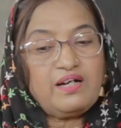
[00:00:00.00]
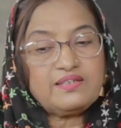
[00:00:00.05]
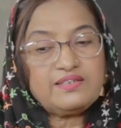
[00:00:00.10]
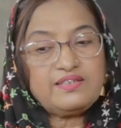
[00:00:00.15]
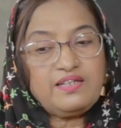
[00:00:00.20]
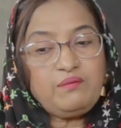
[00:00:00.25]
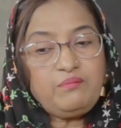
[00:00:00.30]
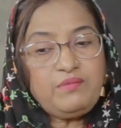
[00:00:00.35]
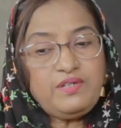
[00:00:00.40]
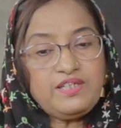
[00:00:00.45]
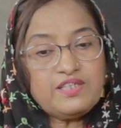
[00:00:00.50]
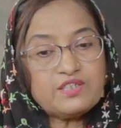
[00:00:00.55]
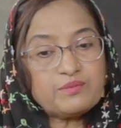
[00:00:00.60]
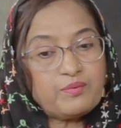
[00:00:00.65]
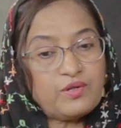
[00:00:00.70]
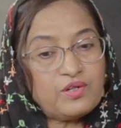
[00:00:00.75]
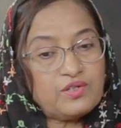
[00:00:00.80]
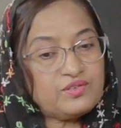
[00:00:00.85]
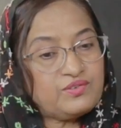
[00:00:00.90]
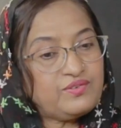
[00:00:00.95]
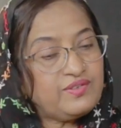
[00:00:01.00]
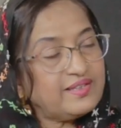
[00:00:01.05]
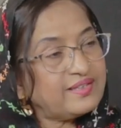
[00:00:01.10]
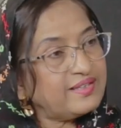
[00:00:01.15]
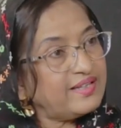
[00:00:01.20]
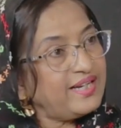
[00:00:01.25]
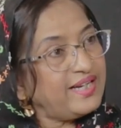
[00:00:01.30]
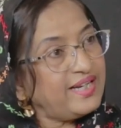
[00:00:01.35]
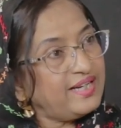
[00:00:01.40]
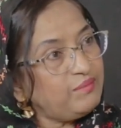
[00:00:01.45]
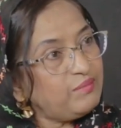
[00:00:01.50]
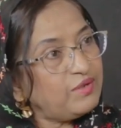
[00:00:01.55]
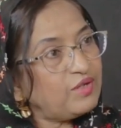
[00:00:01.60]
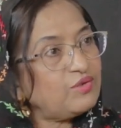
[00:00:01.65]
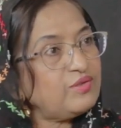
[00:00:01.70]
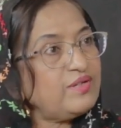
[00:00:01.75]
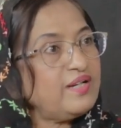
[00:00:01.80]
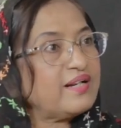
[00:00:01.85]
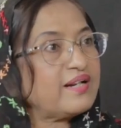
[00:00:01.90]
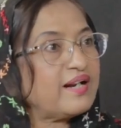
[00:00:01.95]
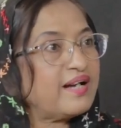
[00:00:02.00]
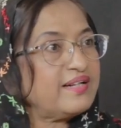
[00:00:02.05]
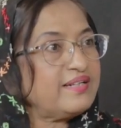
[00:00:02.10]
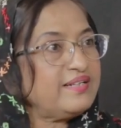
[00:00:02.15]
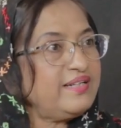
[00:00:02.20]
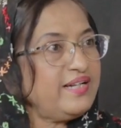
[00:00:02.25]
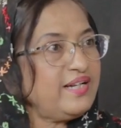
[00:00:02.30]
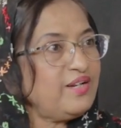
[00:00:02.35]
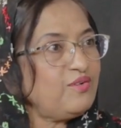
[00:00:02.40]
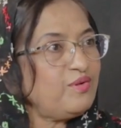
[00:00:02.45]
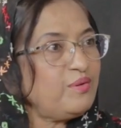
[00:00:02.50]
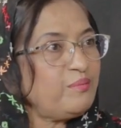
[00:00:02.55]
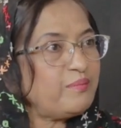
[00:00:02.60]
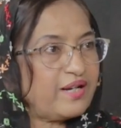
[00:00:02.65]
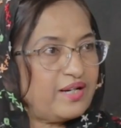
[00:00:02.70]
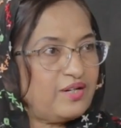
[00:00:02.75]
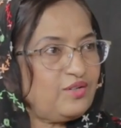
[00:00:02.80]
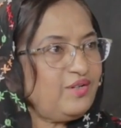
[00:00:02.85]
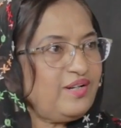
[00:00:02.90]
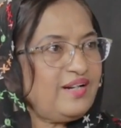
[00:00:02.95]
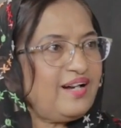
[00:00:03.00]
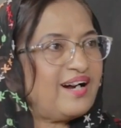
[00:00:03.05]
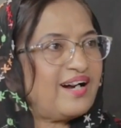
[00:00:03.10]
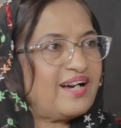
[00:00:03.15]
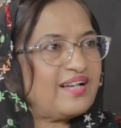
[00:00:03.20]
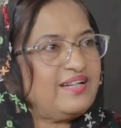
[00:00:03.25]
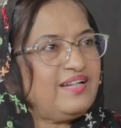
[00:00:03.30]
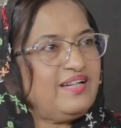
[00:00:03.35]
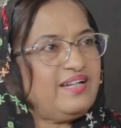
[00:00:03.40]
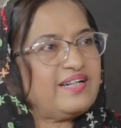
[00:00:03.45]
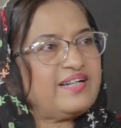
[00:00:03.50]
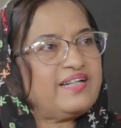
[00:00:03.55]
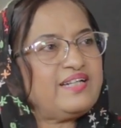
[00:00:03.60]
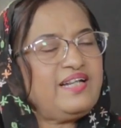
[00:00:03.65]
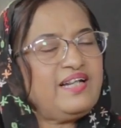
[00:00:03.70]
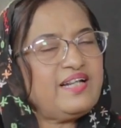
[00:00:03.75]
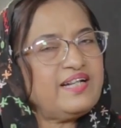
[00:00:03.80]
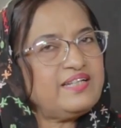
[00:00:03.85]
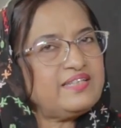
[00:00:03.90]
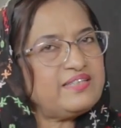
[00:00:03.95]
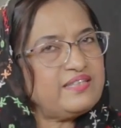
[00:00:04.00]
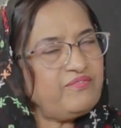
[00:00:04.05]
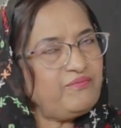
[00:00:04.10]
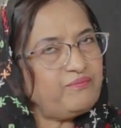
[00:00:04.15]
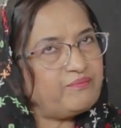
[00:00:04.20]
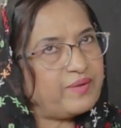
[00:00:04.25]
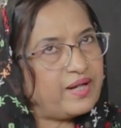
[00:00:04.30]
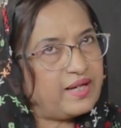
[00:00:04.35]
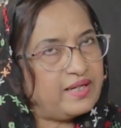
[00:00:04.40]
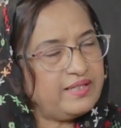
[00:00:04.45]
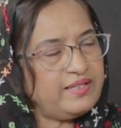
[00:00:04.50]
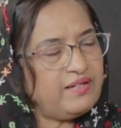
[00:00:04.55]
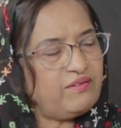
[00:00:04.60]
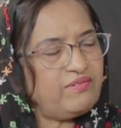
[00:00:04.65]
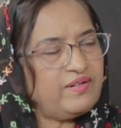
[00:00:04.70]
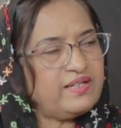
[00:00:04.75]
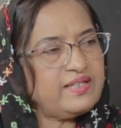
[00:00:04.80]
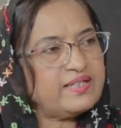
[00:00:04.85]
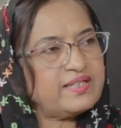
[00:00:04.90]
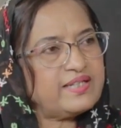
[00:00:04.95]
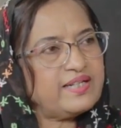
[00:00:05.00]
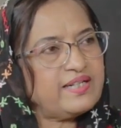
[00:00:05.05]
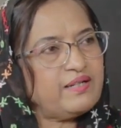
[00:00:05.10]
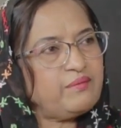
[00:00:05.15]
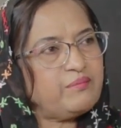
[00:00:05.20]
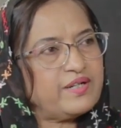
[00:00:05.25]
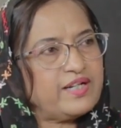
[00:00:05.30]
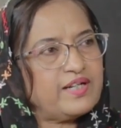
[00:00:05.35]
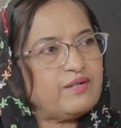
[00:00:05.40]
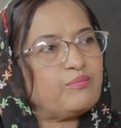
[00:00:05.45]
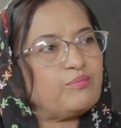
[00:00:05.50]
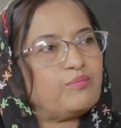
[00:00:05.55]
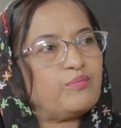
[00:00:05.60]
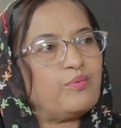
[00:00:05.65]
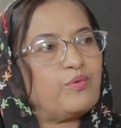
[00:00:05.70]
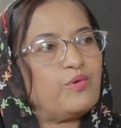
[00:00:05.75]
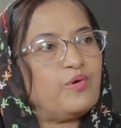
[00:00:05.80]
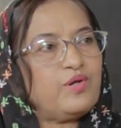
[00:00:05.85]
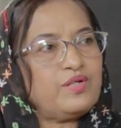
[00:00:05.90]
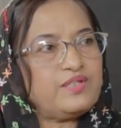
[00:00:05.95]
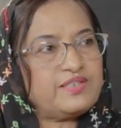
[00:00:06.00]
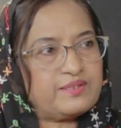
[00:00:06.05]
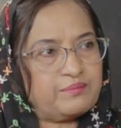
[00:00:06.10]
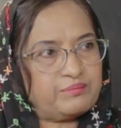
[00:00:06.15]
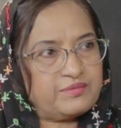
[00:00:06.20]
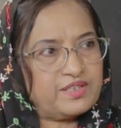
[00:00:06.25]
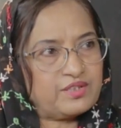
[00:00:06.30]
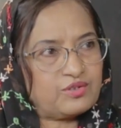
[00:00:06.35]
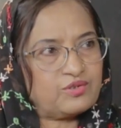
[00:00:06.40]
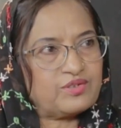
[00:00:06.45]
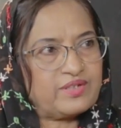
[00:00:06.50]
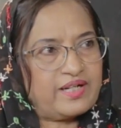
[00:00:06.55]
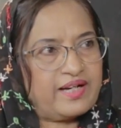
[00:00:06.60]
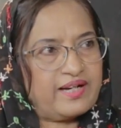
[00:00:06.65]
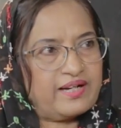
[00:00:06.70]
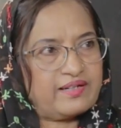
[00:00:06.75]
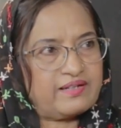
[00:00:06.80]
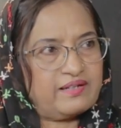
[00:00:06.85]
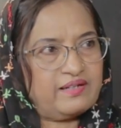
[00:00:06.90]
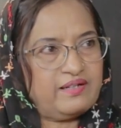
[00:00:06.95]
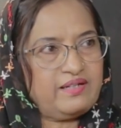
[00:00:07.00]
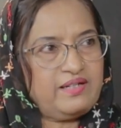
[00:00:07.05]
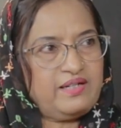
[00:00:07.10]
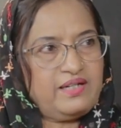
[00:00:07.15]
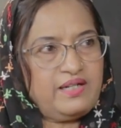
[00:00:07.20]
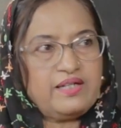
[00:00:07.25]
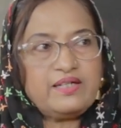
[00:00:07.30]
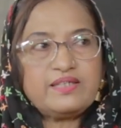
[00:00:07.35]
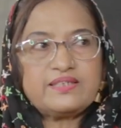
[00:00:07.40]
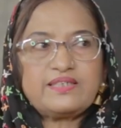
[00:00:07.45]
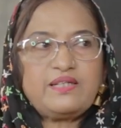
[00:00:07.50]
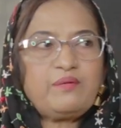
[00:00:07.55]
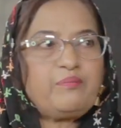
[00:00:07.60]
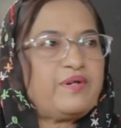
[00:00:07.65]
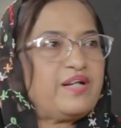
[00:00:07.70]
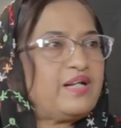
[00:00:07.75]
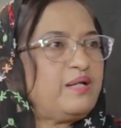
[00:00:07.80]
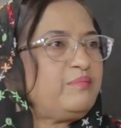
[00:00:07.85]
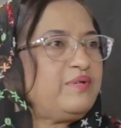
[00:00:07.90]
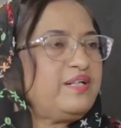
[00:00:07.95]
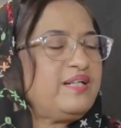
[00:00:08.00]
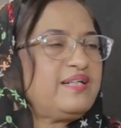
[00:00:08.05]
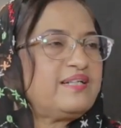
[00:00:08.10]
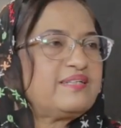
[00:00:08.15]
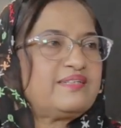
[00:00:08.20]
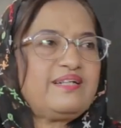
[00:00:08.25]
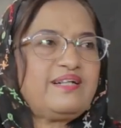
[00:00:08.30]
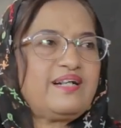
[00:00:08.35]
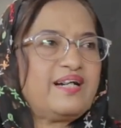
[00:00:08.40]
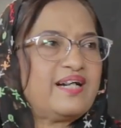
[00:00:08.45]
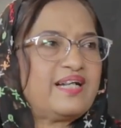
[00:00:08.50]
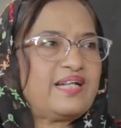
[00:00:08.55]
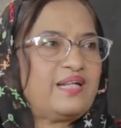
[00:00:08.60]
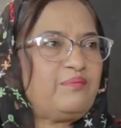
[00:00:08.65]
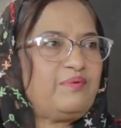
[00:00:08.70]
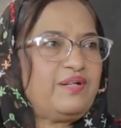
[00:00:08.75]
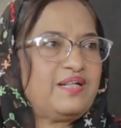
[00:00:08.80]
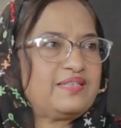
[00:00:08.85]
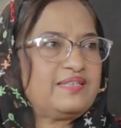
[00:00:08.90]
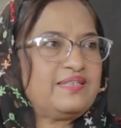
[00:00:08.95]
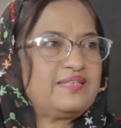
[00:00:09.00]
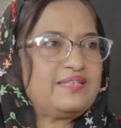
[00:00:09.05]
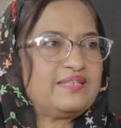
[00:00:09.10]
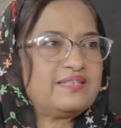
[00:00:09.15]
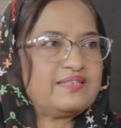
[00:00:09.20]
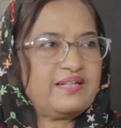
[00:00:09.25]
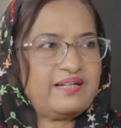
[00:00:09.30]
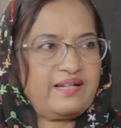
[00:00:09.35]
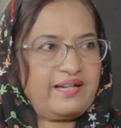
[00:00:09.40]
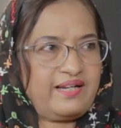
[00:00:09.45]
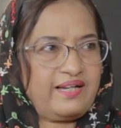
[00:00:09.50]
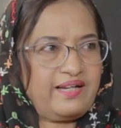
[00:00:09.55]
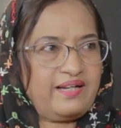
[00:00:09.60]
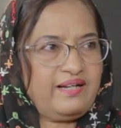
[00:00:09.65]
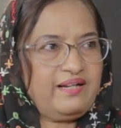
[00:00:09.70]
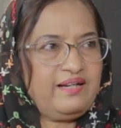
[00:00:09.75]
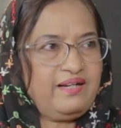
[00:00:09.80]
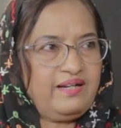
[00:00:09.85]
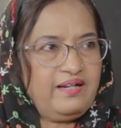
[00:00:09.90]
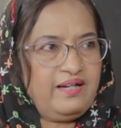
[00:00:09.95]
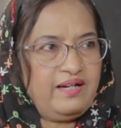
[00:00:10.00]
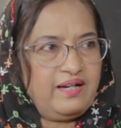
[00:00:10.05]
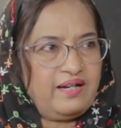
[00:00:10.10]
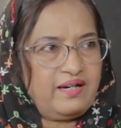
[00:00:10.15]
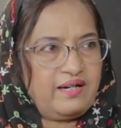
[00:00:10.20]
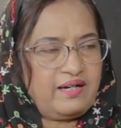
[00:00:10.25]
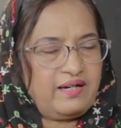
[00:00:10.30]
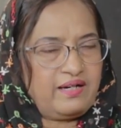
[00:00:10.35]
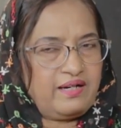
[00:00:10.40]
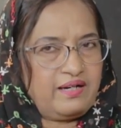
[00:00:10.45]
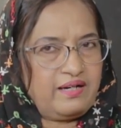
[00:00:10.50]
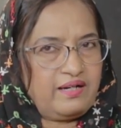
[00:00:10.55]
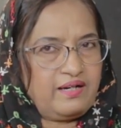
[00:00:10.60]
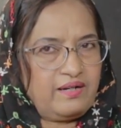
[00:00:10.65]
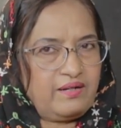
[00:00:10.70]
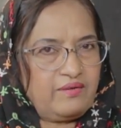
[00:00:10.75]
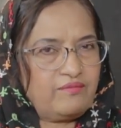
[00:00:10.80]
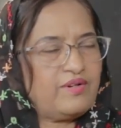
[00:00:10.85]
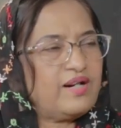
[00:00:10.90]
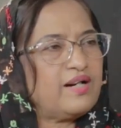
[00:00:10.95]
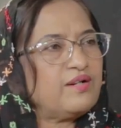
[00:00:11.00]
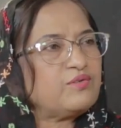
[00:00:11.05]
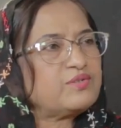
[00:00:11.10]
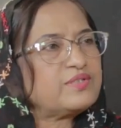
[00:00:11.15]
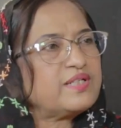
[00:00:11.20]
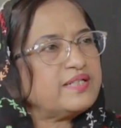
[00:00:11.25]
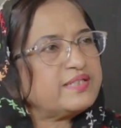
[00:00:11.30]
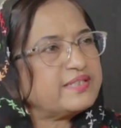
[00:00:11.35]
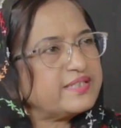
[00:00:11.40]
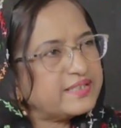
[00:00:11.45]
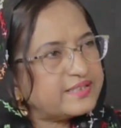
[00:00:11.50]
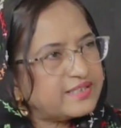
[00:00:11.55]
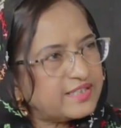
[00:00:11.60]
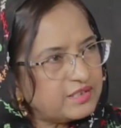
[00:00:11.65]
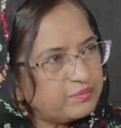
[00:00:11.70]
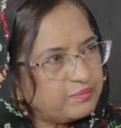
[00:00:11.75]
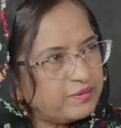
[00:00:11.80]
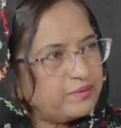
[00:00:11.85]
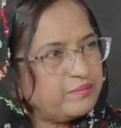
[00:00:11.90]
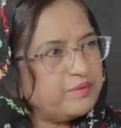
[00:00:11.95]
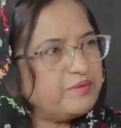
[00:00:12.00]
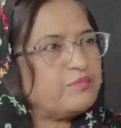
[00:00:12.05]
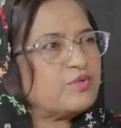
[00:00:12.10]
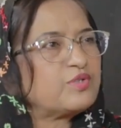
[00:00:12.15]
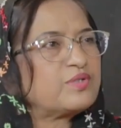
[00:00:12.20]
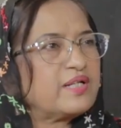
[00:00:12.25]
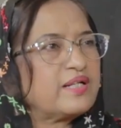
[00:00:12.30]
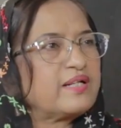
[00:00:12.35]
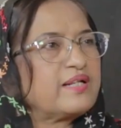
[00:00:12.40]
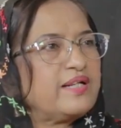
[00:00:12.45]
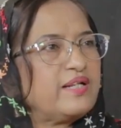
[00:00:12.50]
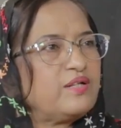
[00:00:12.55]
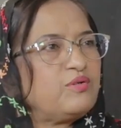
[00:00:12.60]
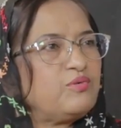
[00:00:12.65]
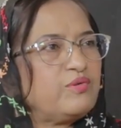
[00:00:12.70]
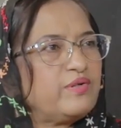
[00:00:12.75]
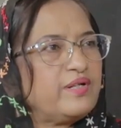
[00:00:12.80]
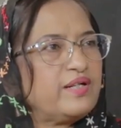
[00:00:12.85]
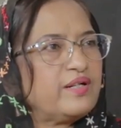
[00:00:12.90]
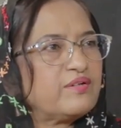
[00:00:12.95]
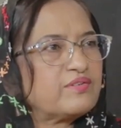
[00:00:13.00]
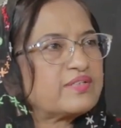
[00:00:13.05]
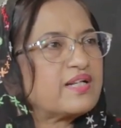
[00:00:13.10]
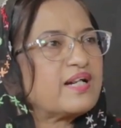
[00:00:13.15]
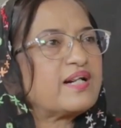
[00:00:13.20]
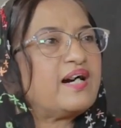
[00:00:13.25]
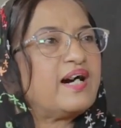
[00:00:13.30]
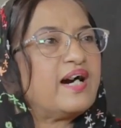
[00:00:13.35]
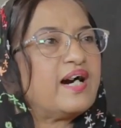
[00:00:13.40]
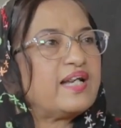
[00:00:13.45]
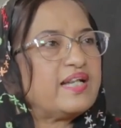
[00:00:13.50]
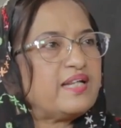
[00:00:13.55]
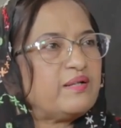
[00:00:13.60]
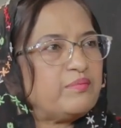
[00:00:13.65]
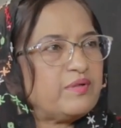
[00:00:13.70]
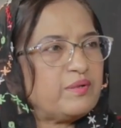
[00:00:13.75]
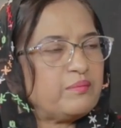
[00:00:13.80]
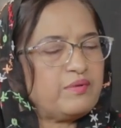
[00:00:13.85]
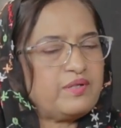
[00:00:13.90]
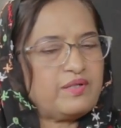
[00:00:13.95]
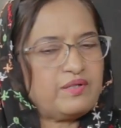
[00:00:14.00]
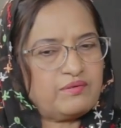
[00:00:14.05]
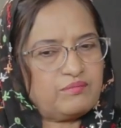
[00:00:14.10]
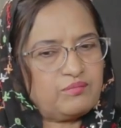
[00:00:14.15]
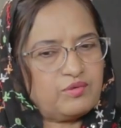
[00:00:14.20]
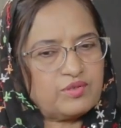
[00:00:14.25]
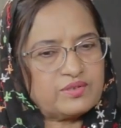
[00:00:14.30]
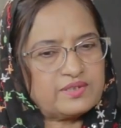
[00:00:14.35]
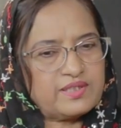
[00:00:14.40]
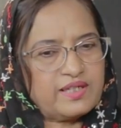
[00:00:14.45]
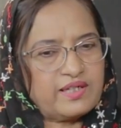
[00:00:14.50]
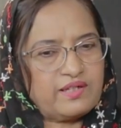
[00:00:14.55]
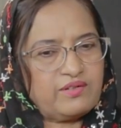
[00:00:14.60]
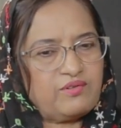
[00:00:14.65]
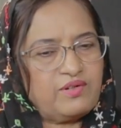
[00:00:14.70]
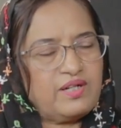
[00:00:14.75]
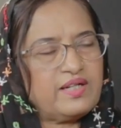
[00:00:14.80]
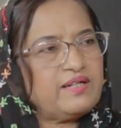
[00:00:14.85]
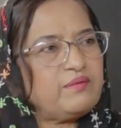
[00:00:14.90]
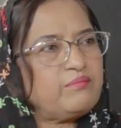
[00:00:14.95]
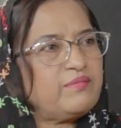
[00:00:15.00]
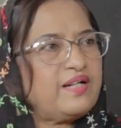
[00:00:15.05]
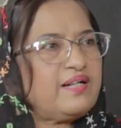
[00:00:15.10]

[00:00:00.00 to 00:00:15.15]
असल में रिस्पांस तो इतना आया कि मैं खुद हैरान थी क्योंकि अच्छा। मैंने तो कहानी लिखी थी लेकिन सिर्फ पहली दफ़ा ये था कि मैंने एक बोल्ड सब्जेक्ट को उठाया था हम्म। इससे पहले मेरी किसी कहानी में ऐसी चीज़ें नहीं है हम्म। वहाँ उसके ड्रेसेस पे भी बहुत तनकीद हुई है उसकी कहानी पे भी बहुत हम्म। सारी हुई लेकिन